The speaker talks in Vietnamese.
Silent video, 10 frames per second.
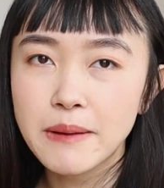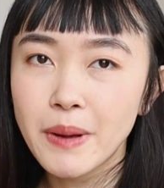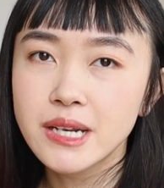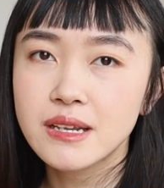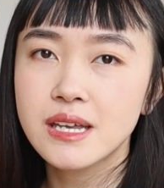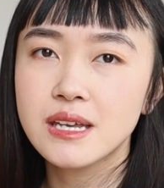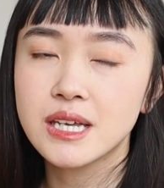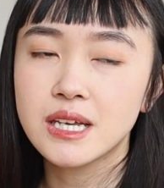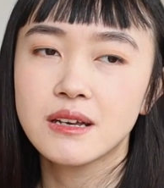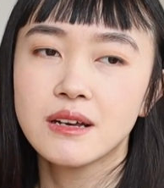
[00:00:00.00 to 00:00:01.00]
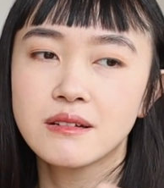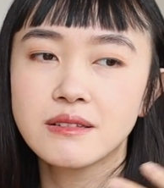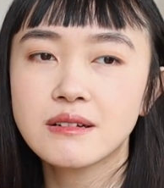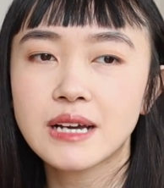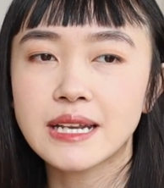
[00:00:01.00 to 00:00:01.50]
ra mắt thì
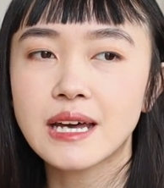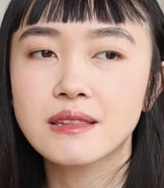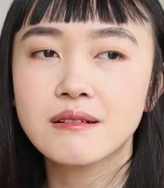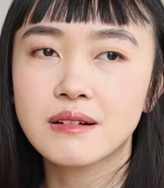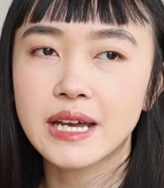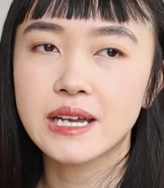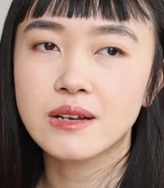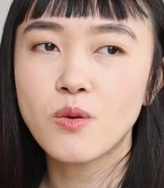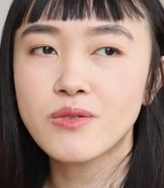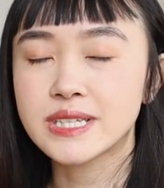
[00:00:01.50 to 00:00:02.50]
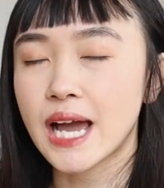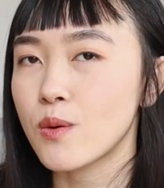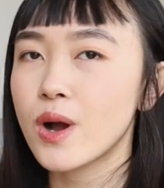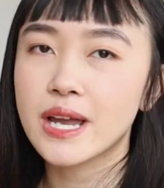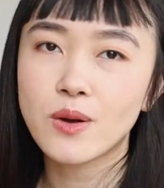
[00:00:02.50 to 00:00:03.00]
những cái thần tượng này cũng phải trải
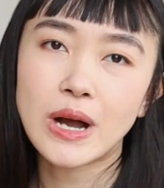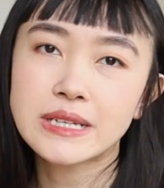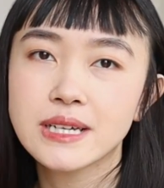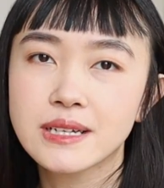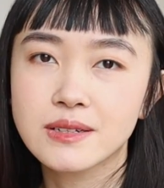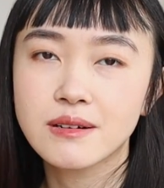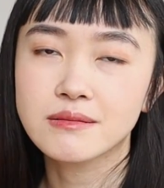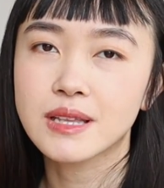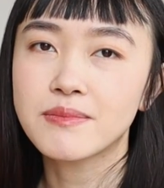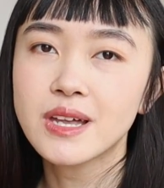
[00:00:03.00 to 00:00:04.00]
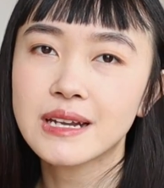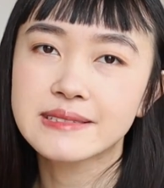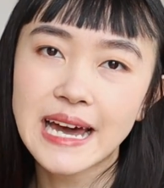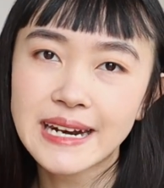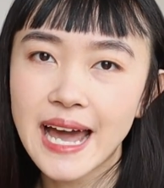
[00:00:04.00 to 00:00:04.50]
qua cái quá trình thực tập rất là
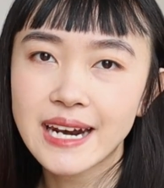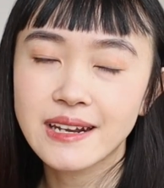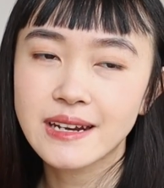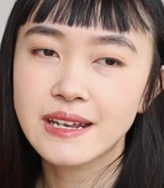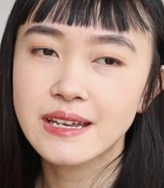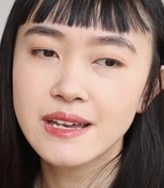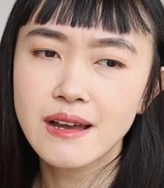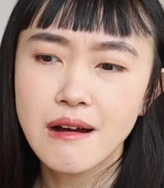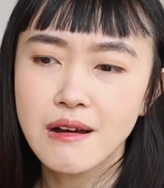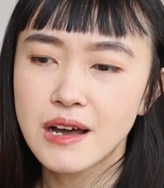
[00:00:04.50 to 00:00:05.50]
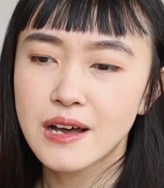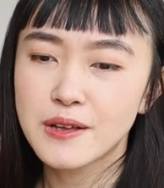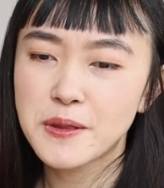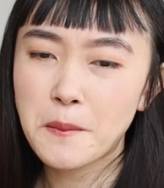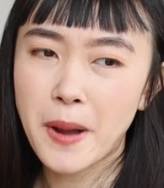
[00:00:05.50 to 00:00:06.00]
gian nan thế này thế kia
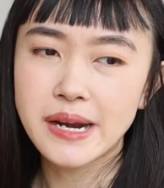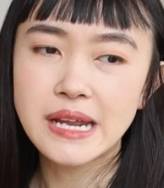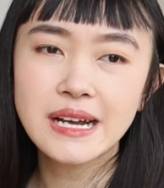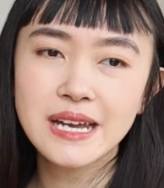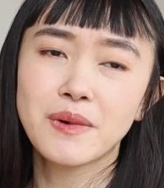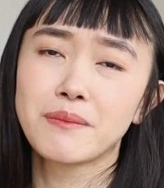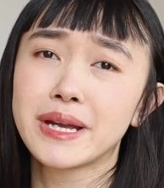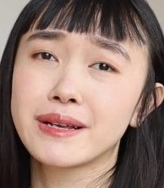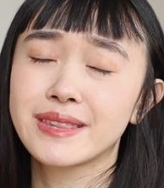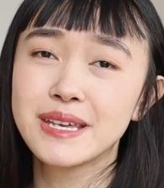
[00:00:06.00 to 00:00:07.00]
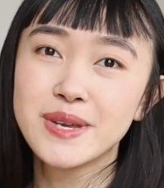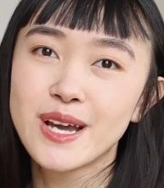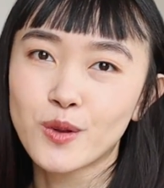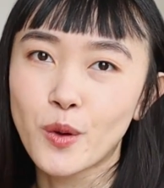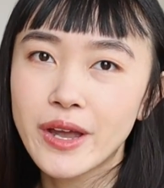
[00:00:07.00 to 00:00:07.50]
nhưng mà đến khi mà mình tìm
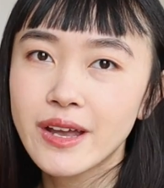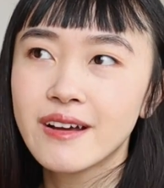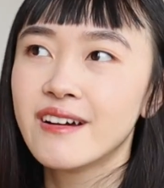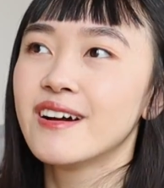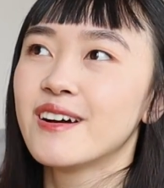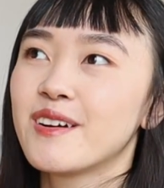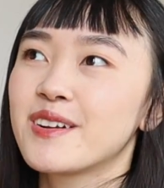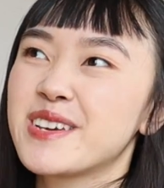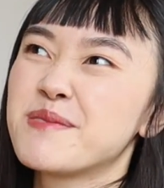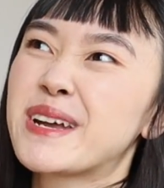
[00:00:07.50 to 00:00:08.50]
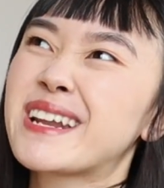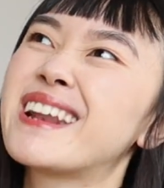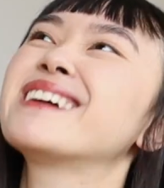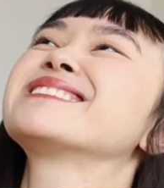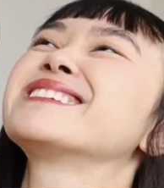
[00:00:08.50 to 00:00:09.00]
hiểu rồi ấy, thì mình thấy
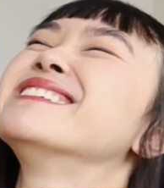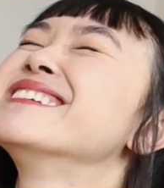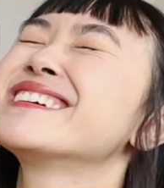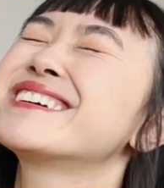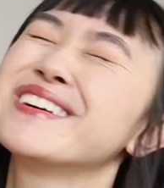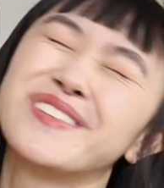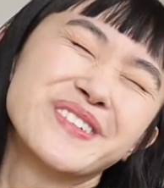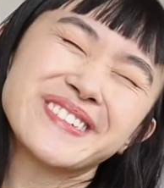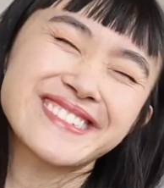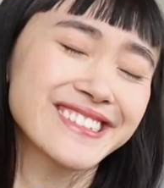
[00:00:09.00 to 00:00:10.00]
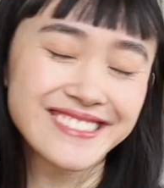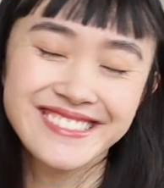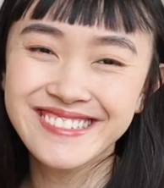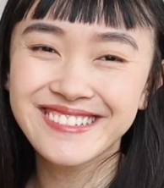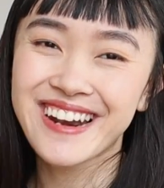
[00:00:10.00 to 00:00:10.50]
là trời ơi kiểu thực
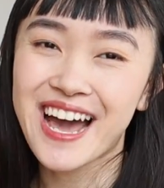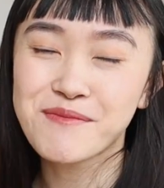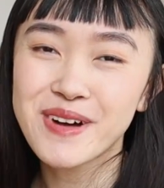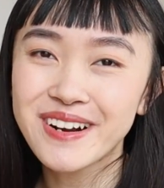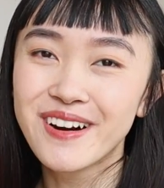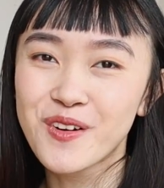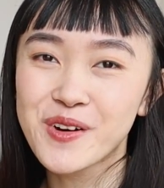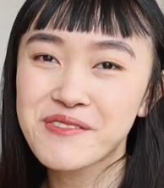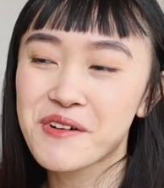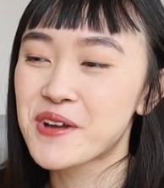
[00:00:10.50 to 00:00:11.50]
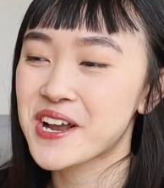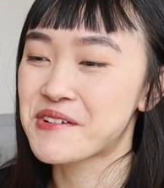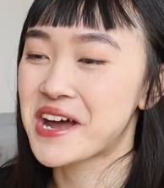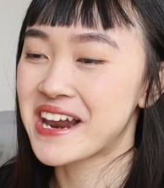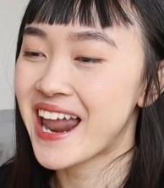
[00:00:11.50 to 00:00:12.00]
sự là bất ngờ luôn đấy và mình
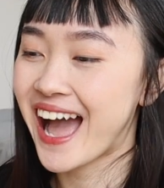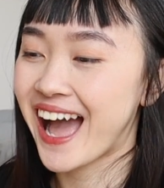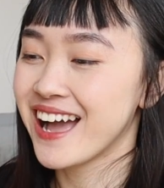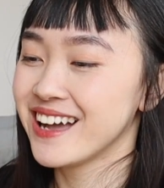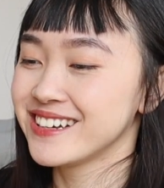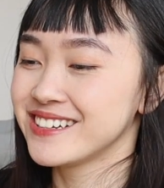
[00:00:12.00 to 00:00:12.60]
cảm thấy là